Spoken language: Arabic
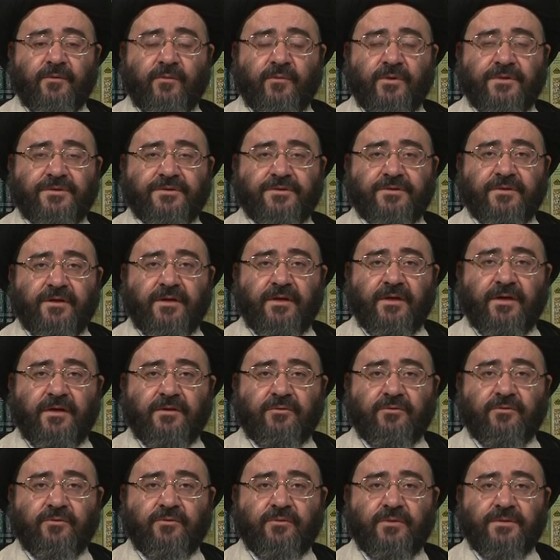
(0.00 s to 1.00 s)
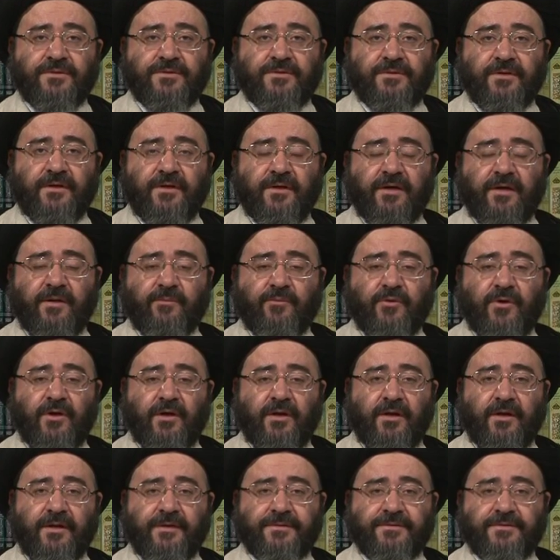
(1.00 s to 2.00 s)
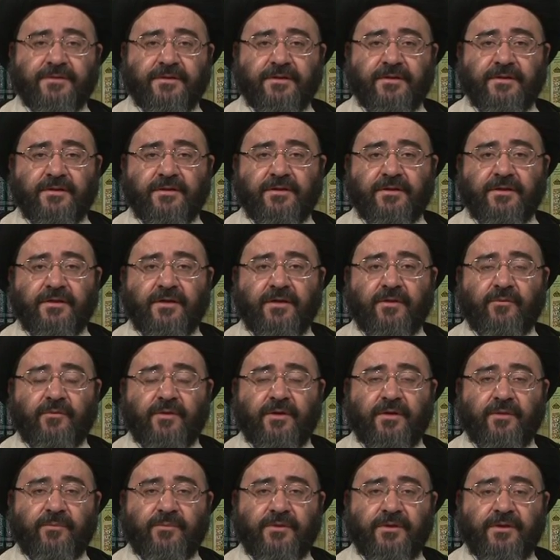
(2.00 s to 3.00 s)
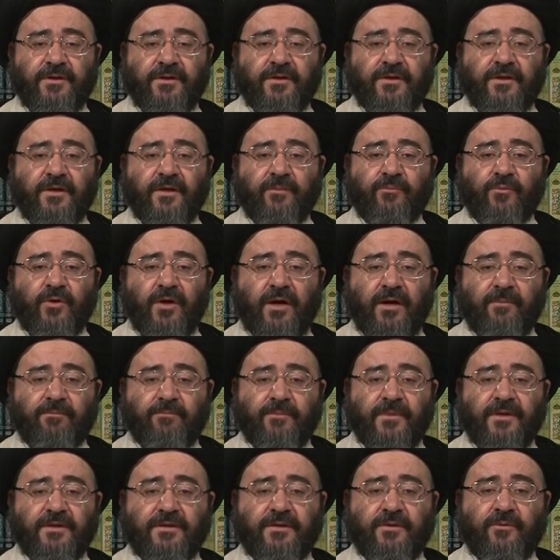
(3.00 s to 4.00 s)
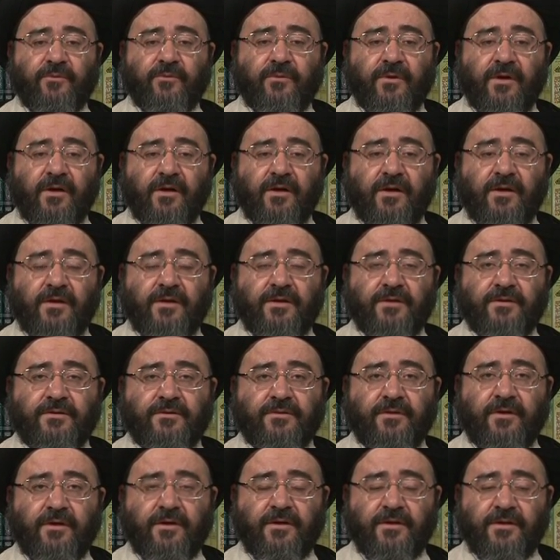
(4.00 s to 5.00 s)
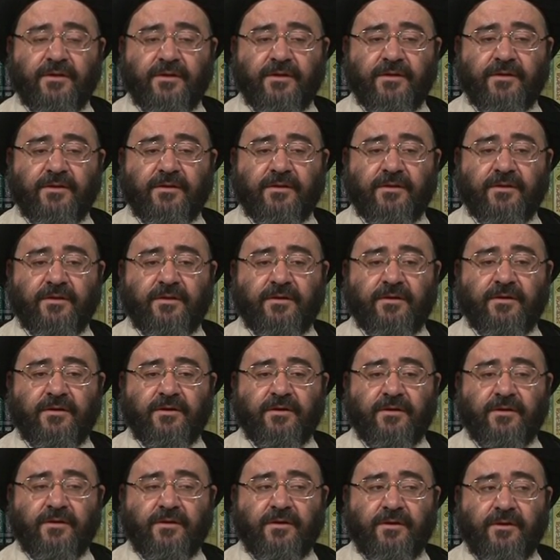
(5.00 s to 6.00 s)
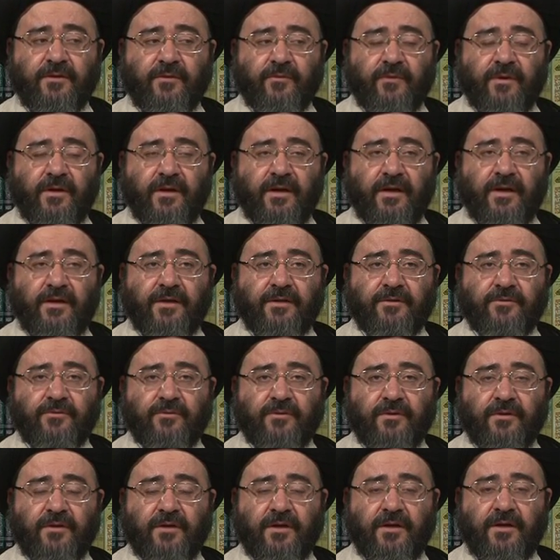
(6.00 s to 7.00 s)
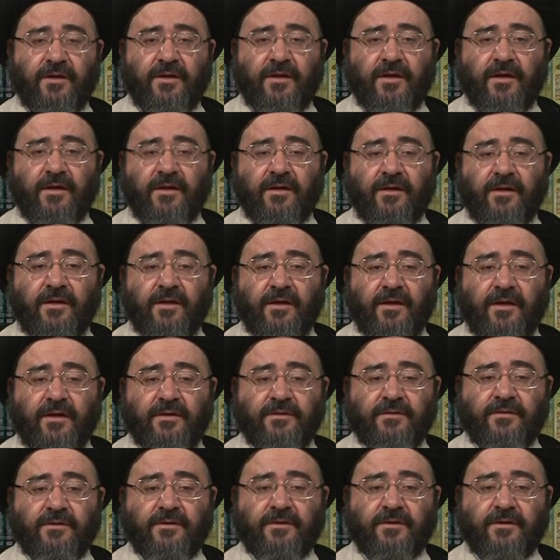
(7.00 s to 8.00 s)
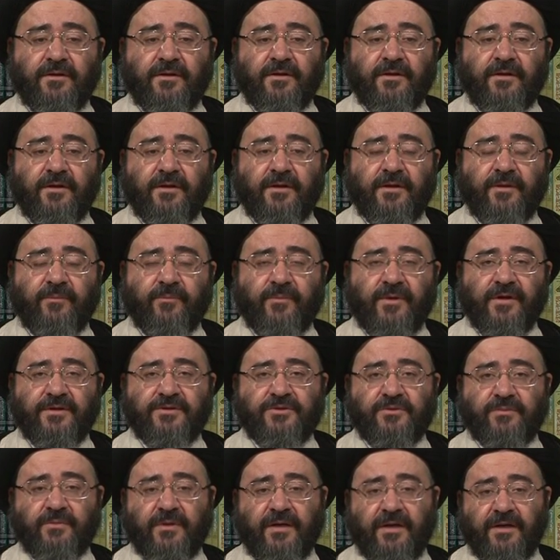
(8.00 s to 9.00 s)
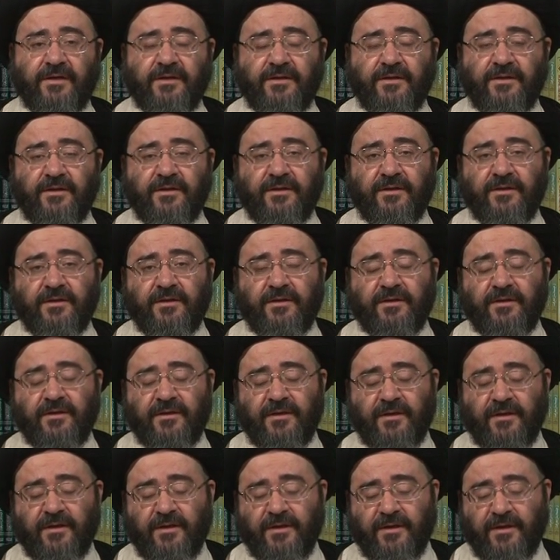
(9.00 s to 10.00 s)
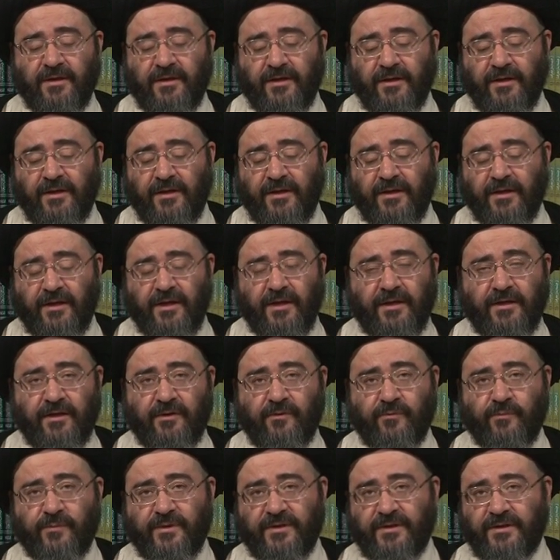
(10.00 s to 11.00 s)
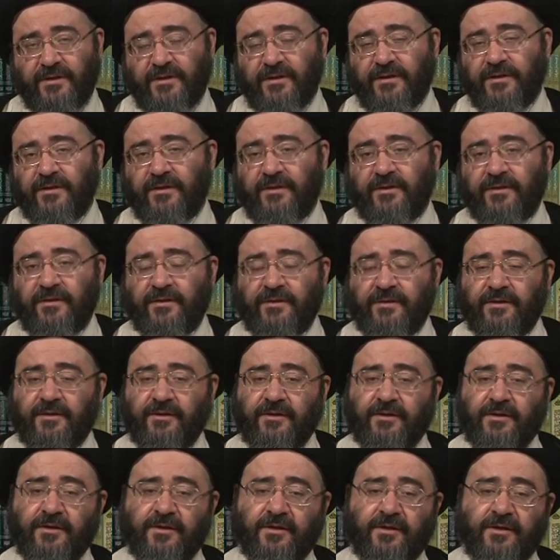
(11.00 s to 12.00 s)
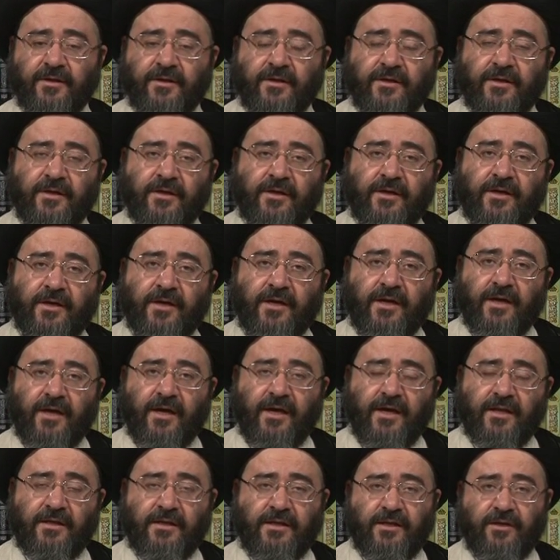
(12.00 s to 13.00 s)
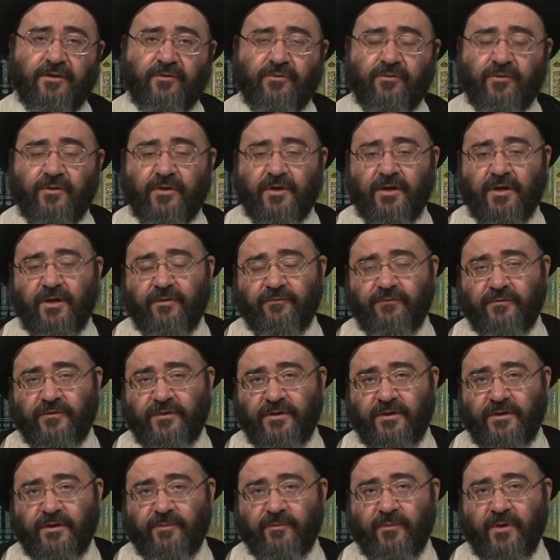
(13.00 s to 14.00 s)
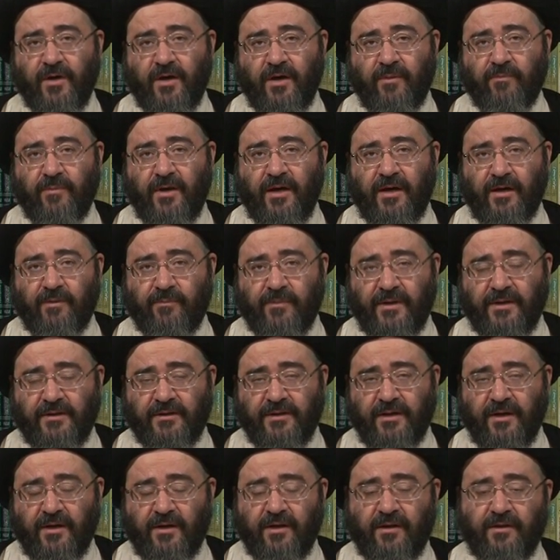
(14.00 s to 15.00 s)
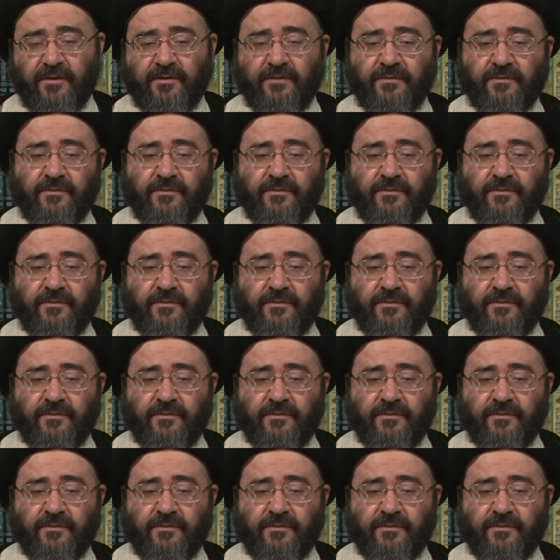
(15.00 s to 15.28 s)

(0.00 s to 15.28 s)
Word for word: والصلاه والسلام على سيدنا ونبينا محمد واله الطاهرين ولعنه الله على اعدائهم اجمعين الى يوم الدين حديثنا في باب البداء